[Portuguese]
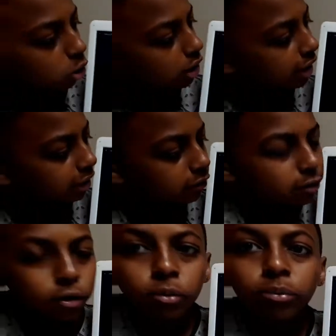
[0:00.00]
Olha
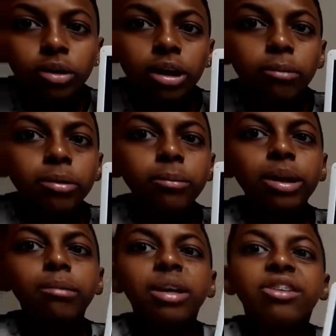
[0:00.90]
isso.
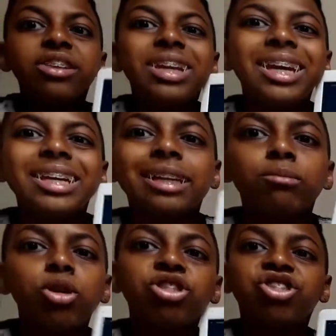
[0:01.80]
Primeiramente, né, aquela
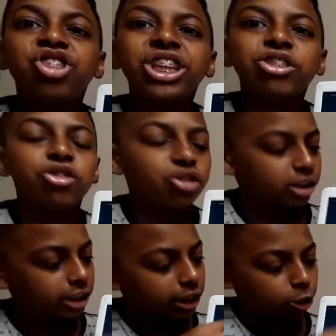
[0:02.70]
modinha
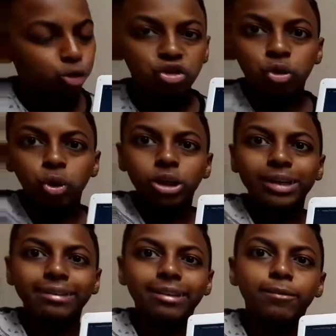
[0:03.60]
de colocar
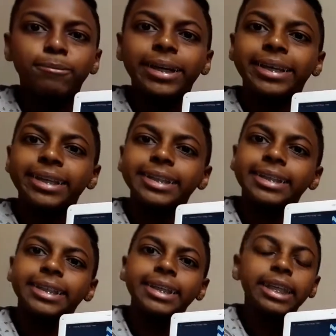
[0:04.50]
essas barrinhas
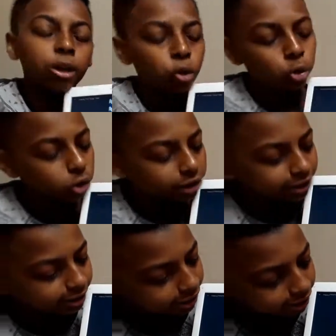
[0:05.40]
aqui, né,
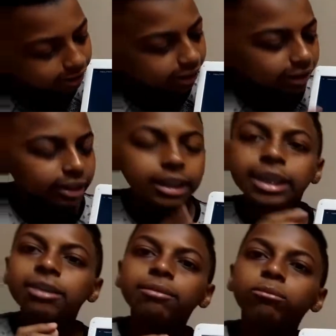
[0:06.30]
colorida ainda,
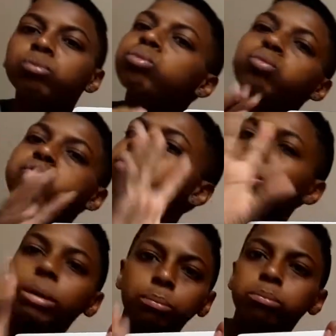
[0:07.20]
que
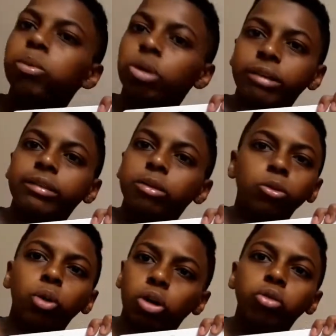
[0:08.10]
cobra bosta, não
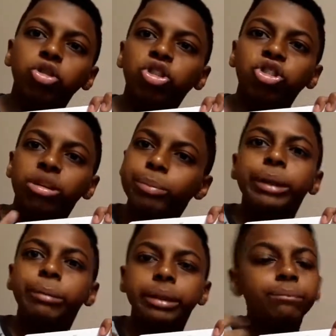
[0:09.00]
gosto hoje em dia pra
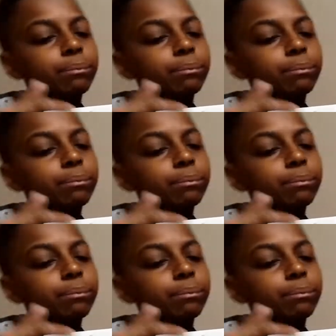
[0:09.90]
mim.